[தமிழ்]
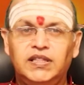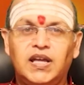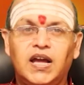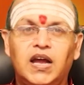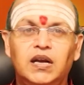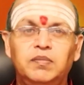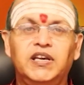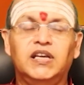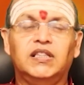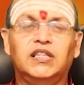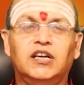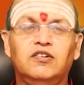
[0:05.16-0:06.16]
இந்த
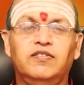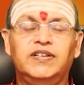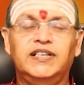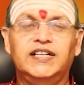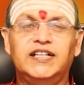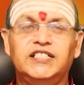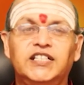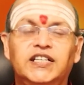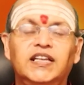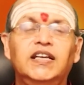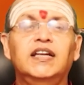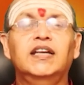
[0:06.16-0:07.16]
ஆன்மீக தகவல்
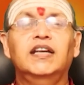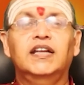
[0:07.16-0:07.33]
நிகழ்ச்சிக்கு